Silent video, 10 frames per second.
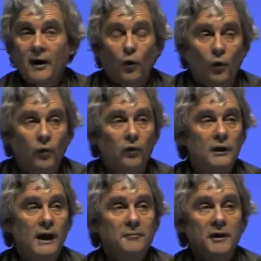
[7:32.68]
ont
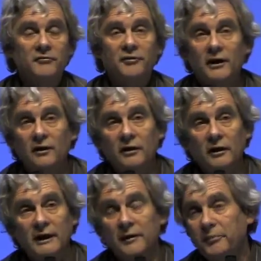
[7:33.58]
la même
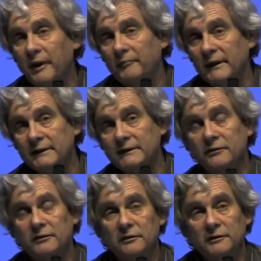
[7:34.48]
valeur et
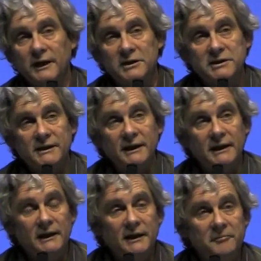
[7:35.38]
permettent euh,
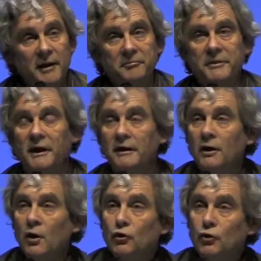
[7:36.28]
d'acheter les mêmes biens
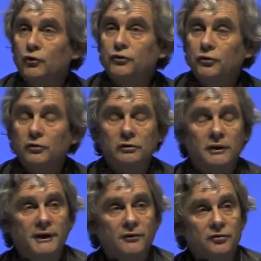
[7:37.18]
que ceux
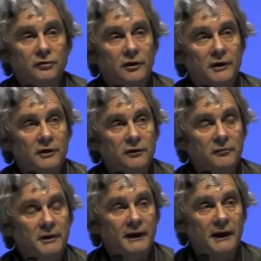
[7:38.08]
qui sont dans
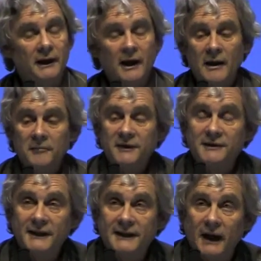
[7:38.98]
l'économie réelle. Mais
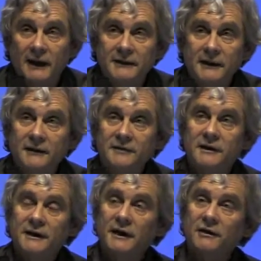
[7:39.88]
ce qui caractérise
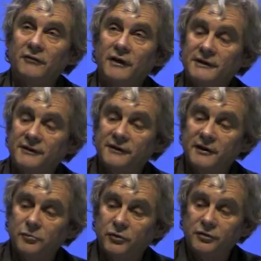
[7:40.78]
les
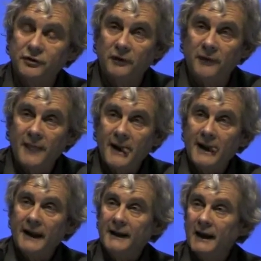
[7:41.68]
97%,
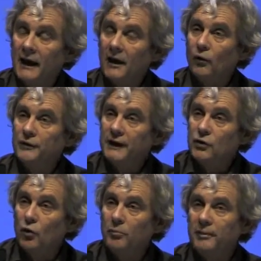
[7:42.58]
et là, on
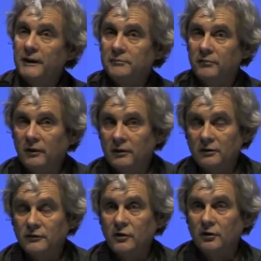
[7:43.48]
est
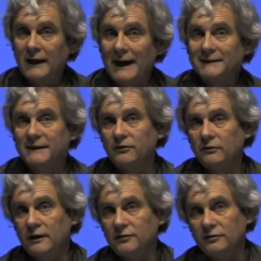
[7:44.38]
complètement dans
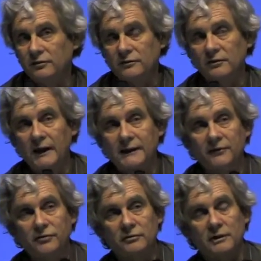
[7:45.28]
l'articulation entre la
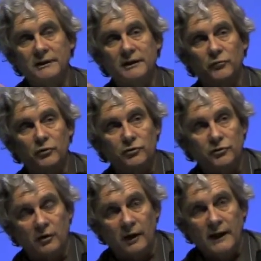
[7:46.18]
question de la
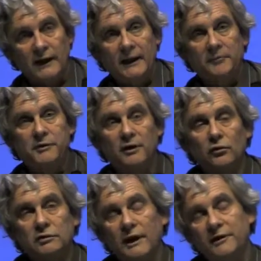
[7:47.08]
démesure et puis
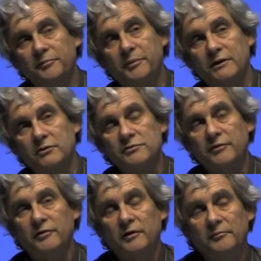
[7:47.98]
l'autre aspect que
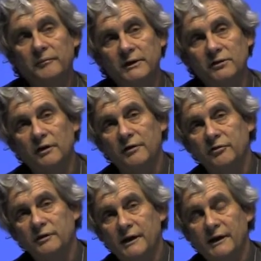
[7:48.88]
je vais maintenant
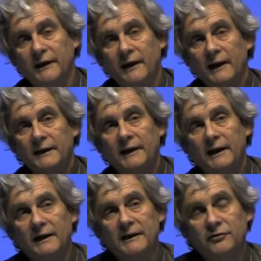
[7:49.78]
évoquer, qui est
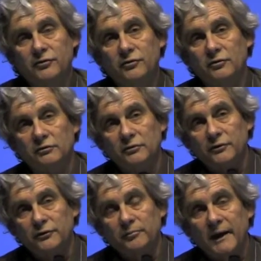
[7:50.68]
la question
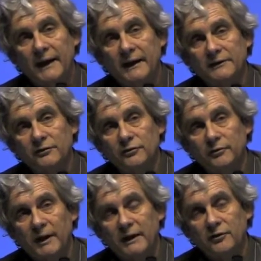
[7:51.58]
du mal-être,
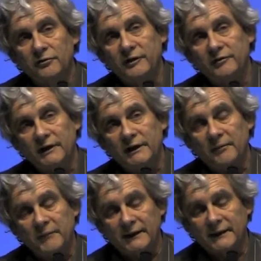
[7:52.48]
du mal de vivre et de
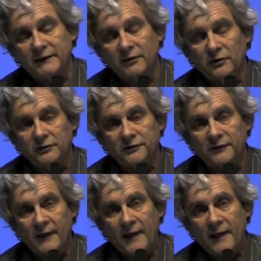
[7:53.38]
la maltraitance.